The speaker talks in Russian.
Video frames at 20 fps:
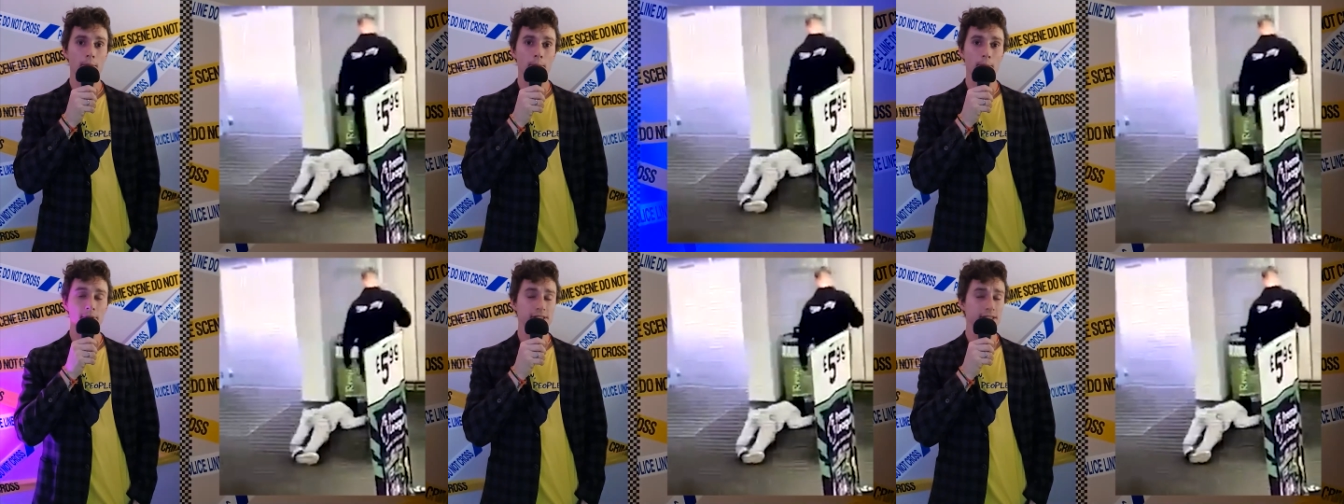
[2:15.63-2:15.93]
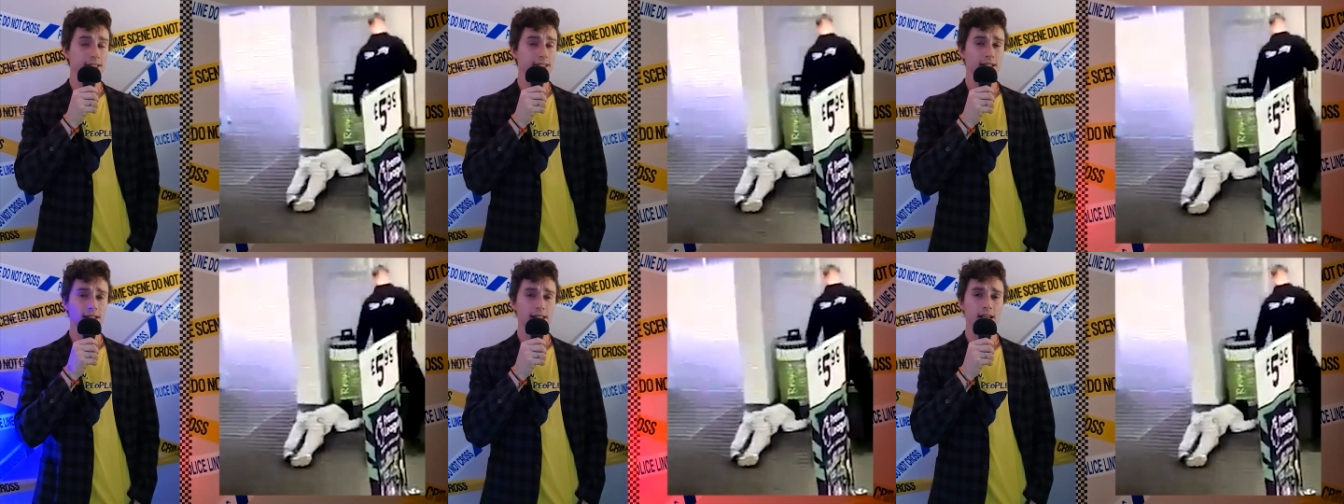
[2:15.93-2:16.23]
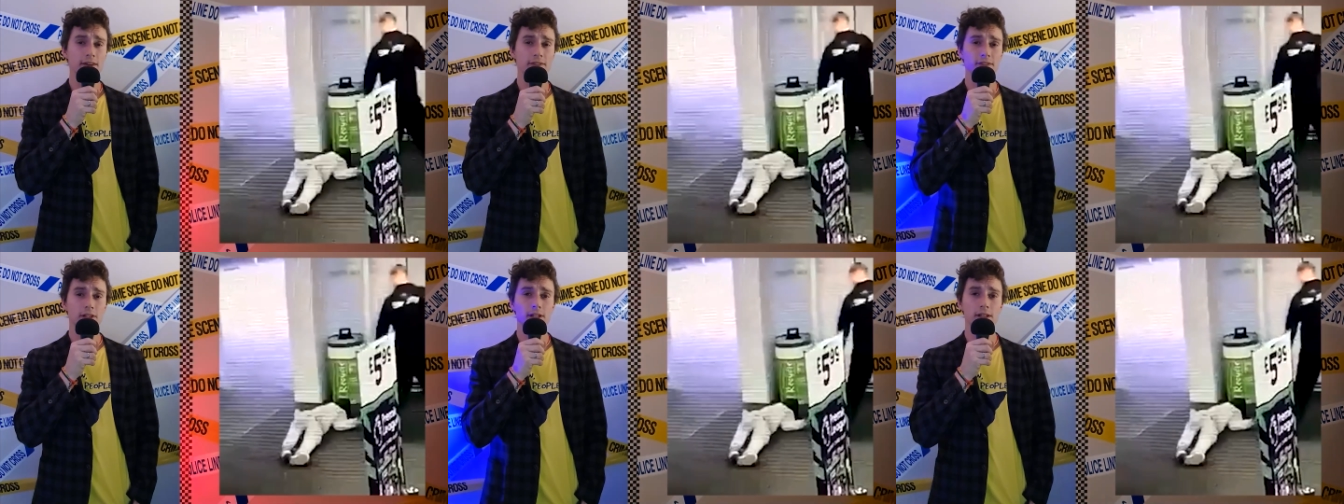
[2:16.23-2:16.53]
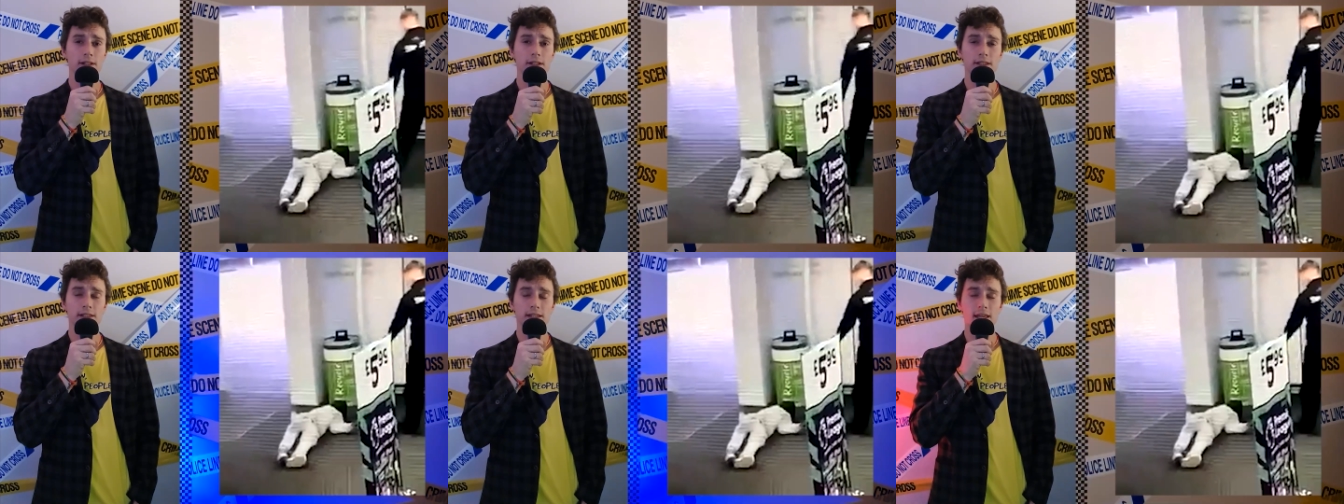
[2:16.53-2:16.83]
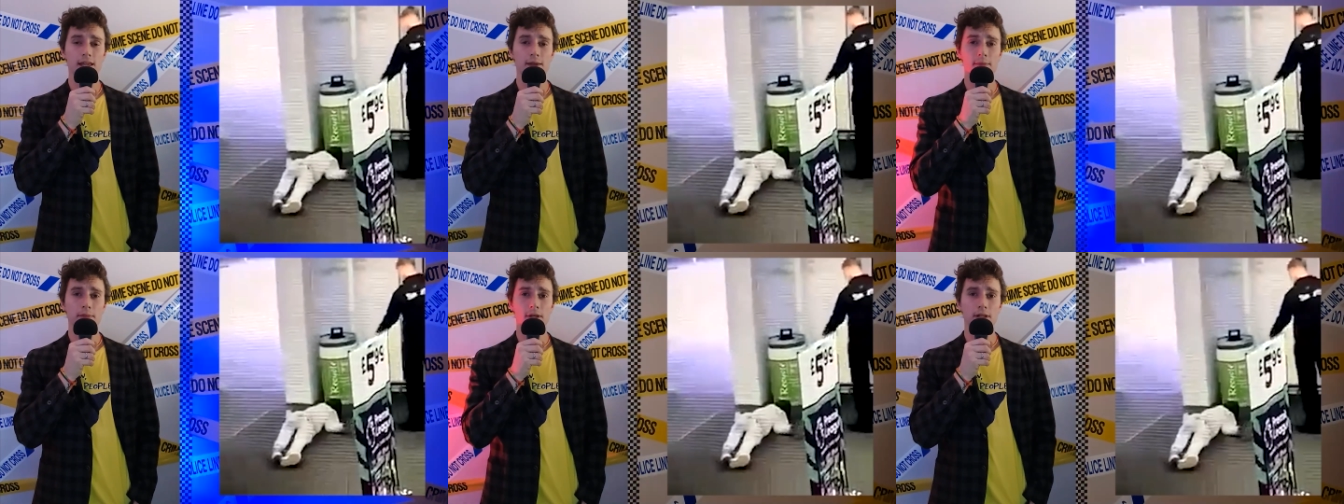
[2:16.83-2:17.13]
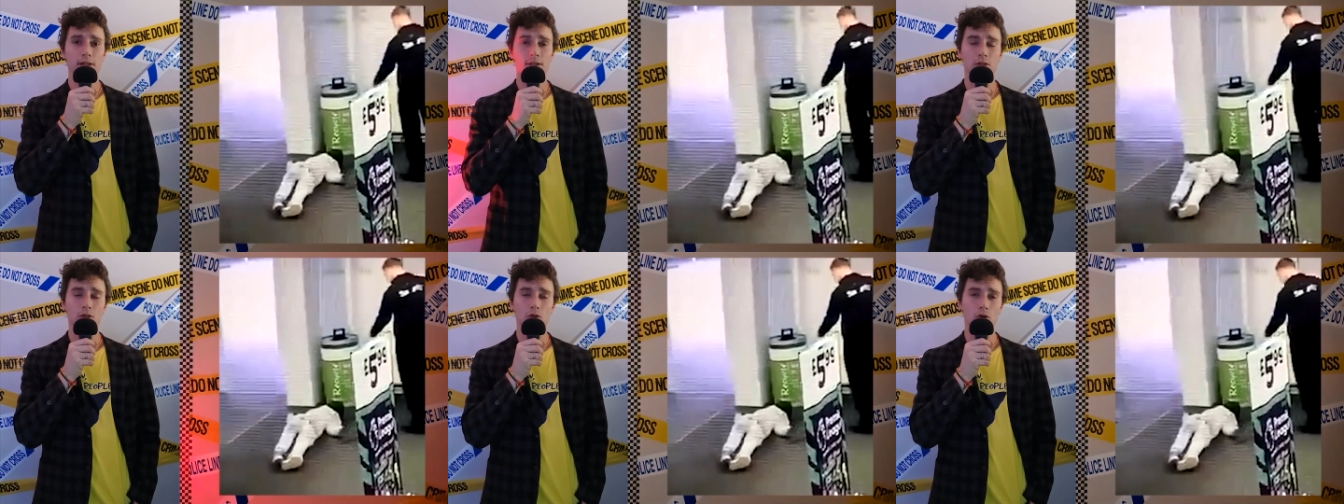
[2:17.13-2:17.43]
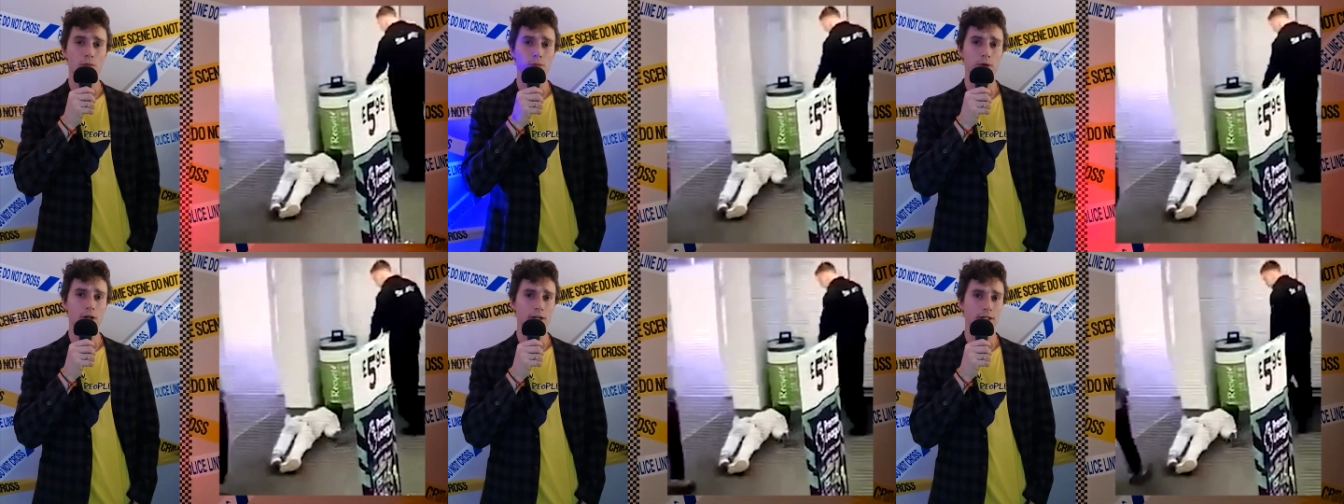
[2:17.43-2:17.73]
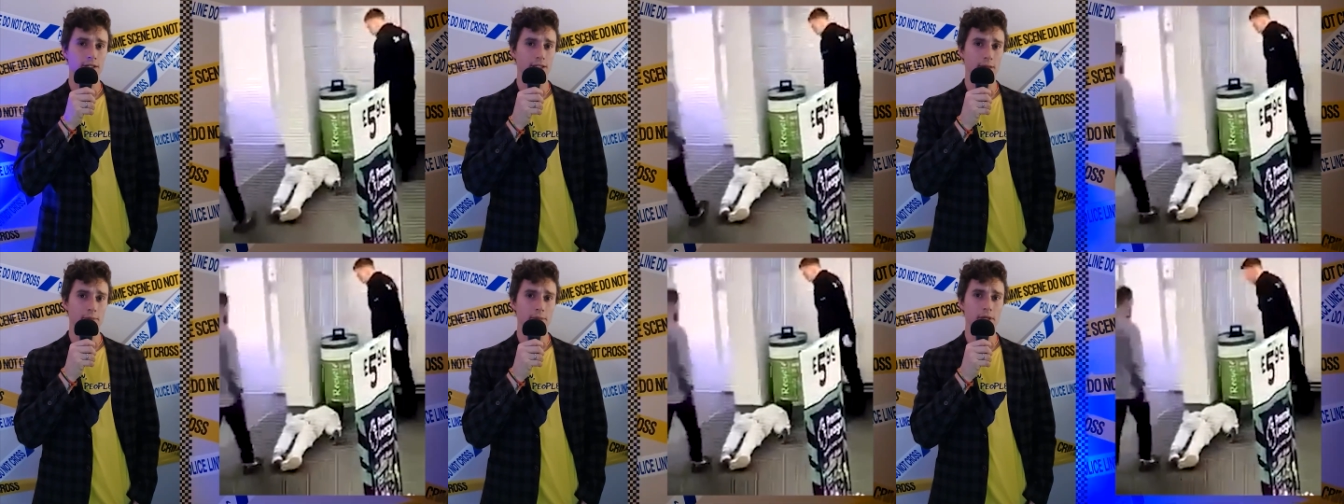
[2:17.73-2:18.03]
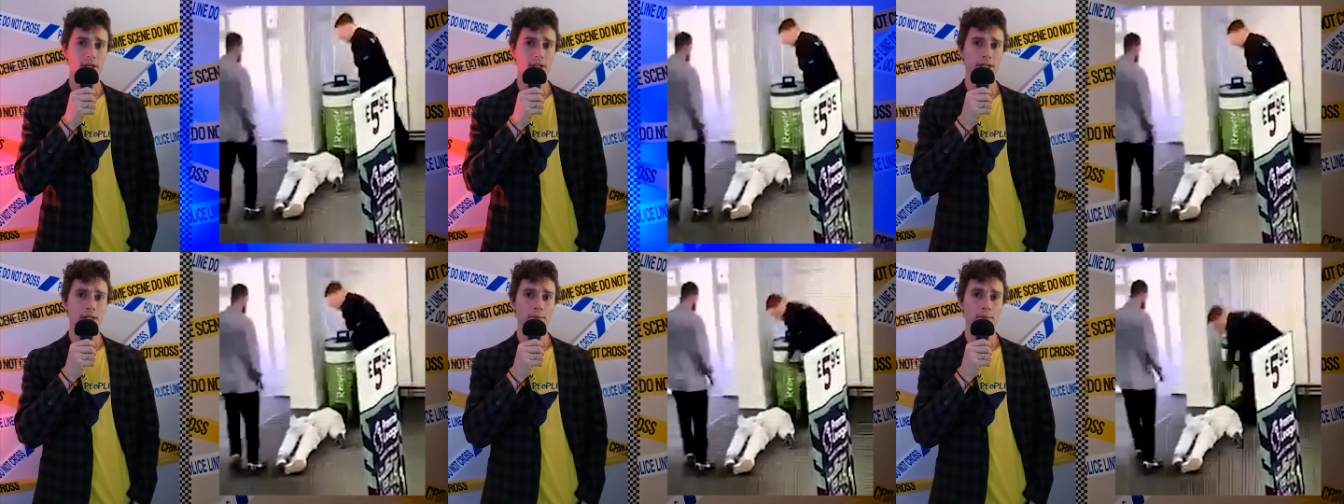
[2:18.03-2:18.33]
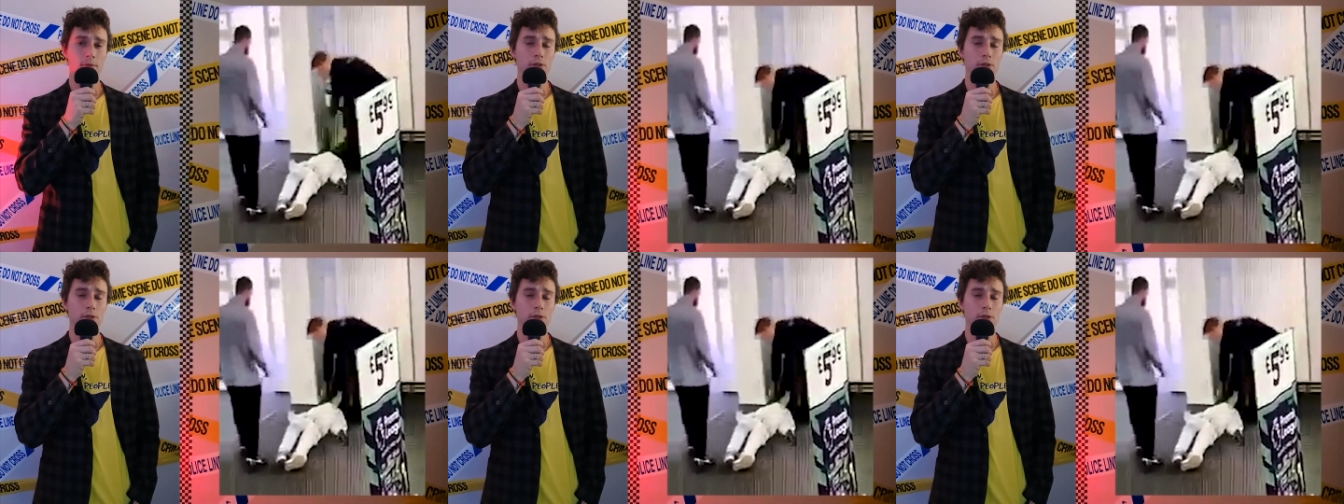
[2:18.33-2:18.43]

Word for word: Посетитель явно не имел добрых намерений,